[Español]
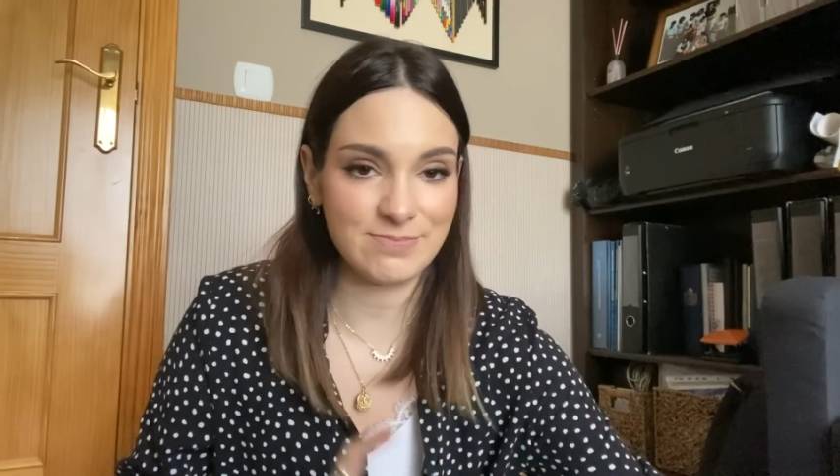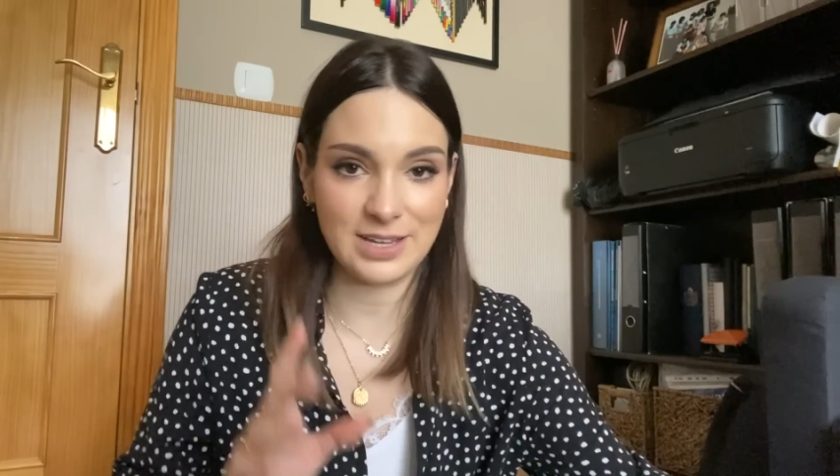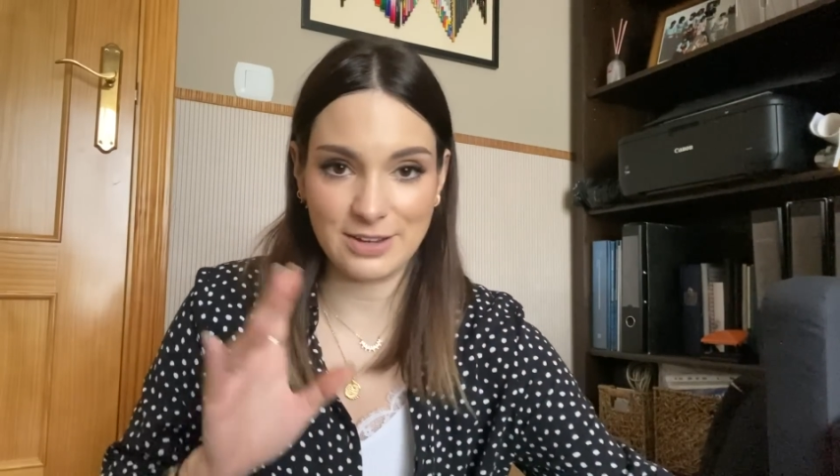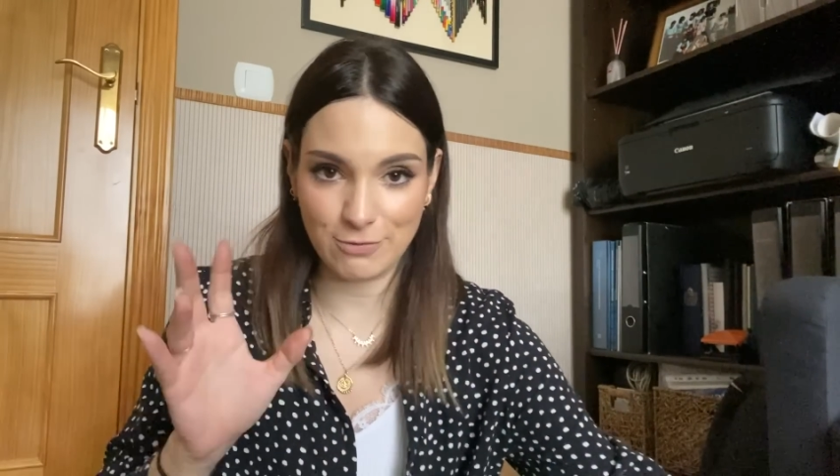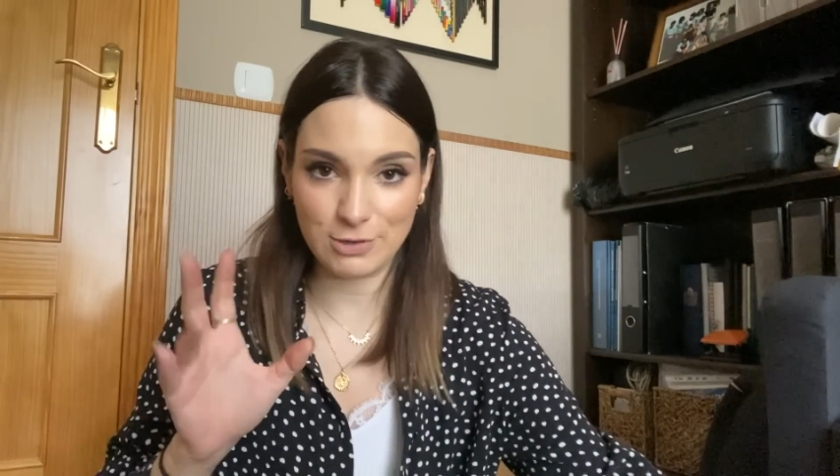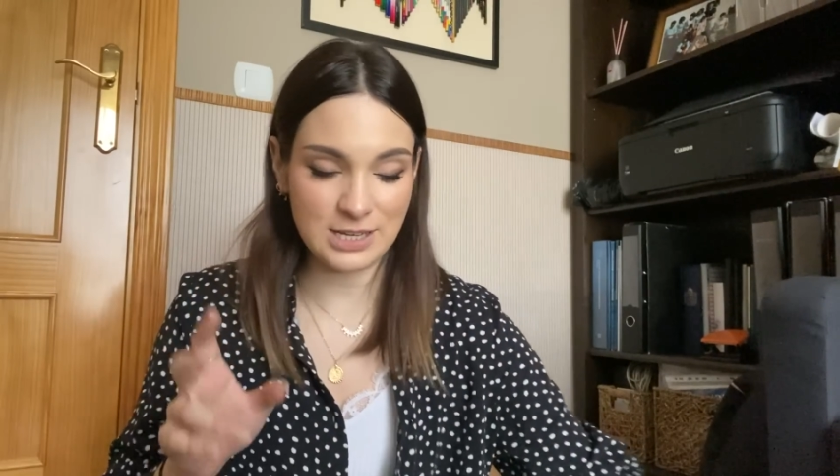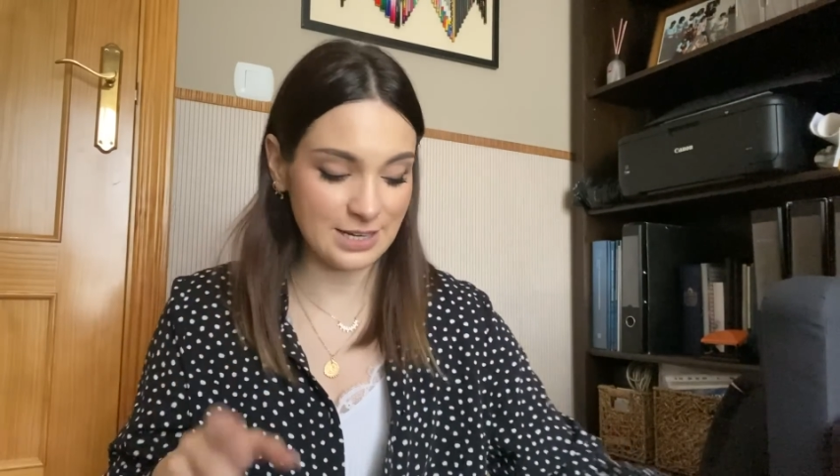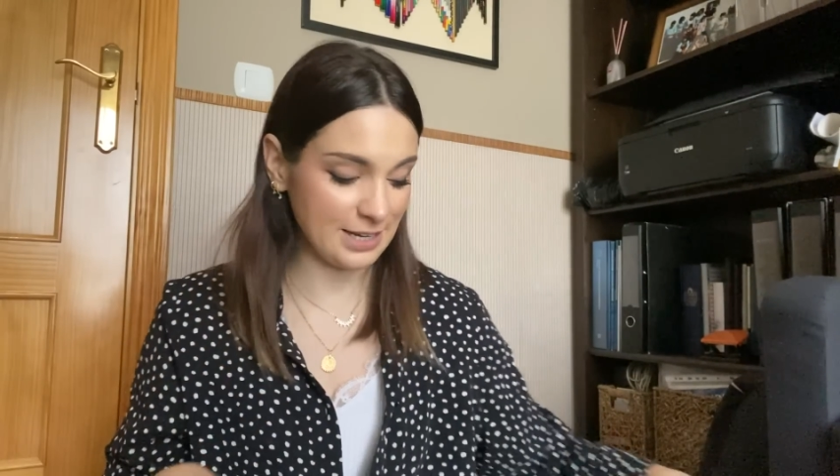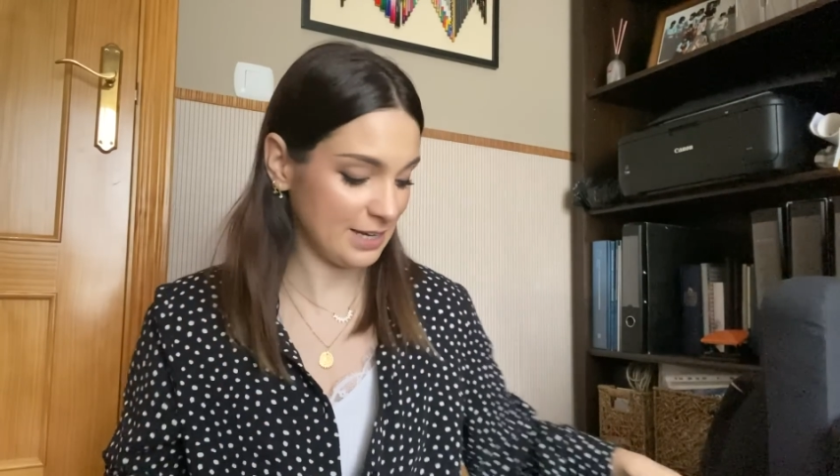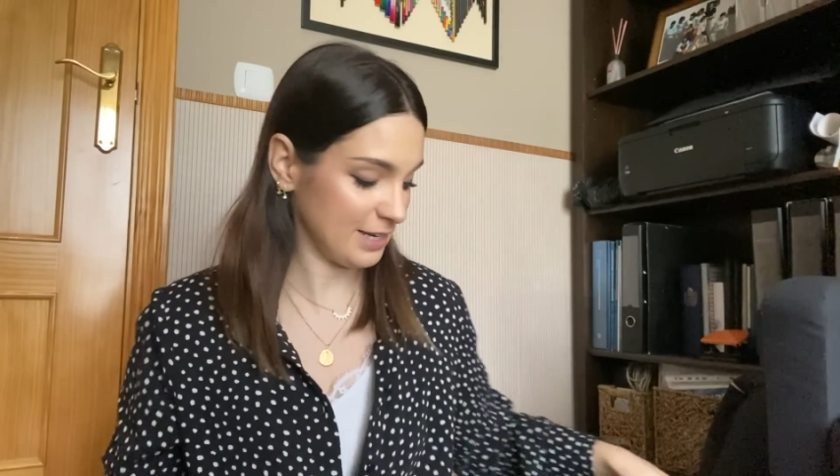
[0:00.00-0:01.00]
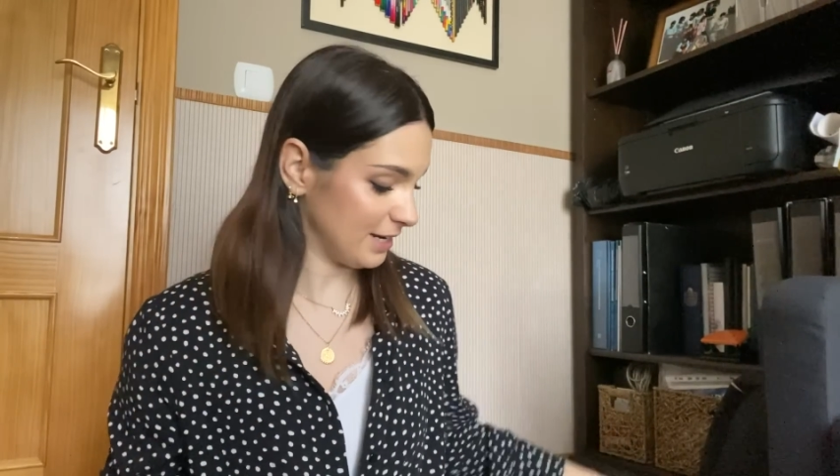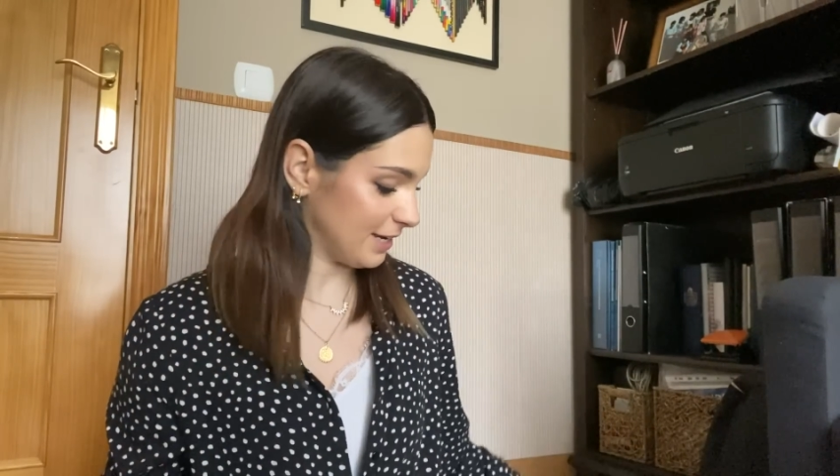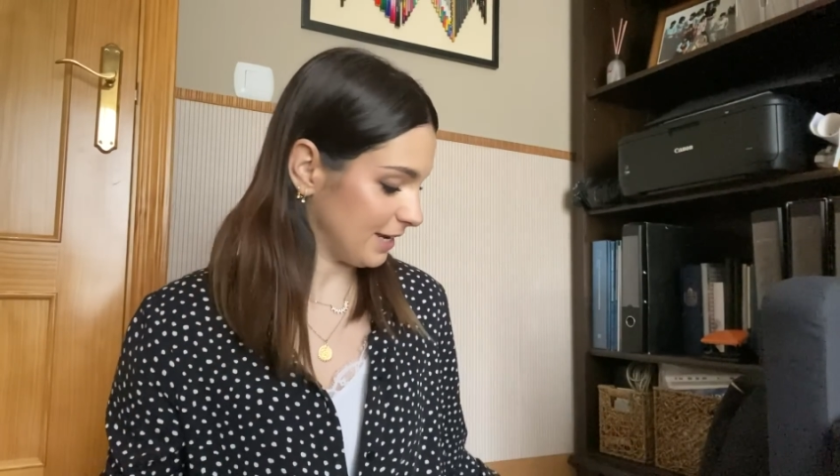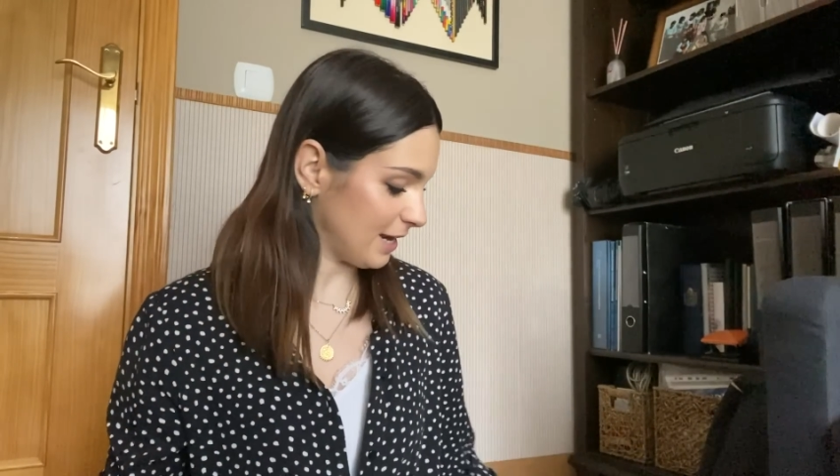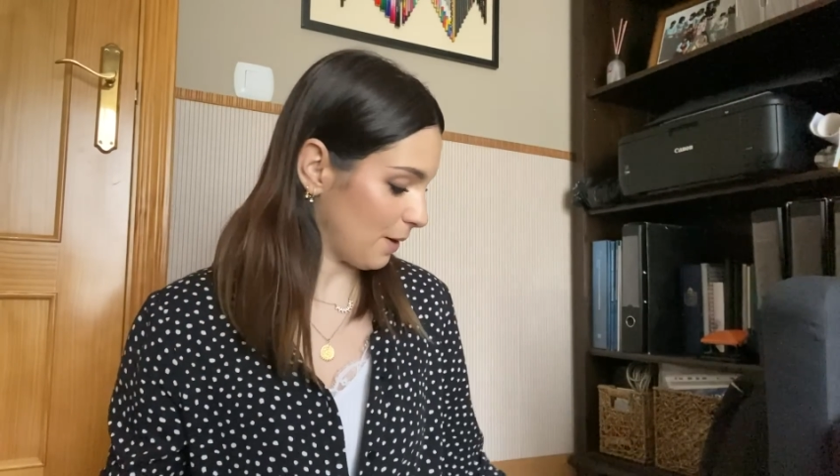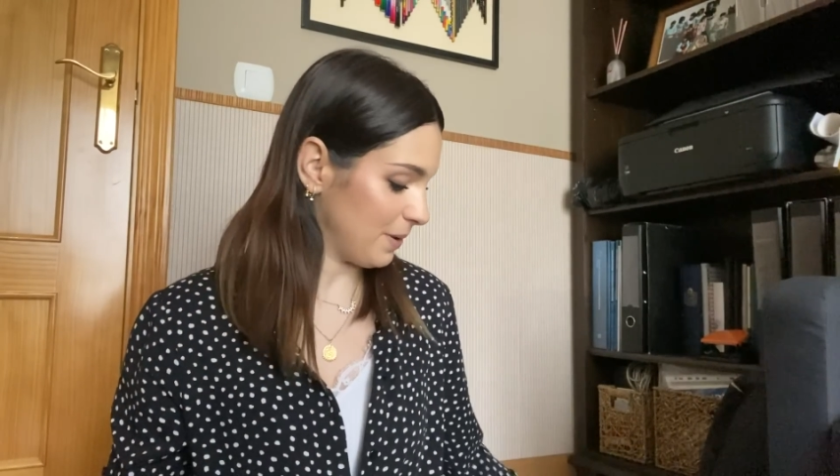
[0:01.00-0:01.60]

de que fuese el que, el que era,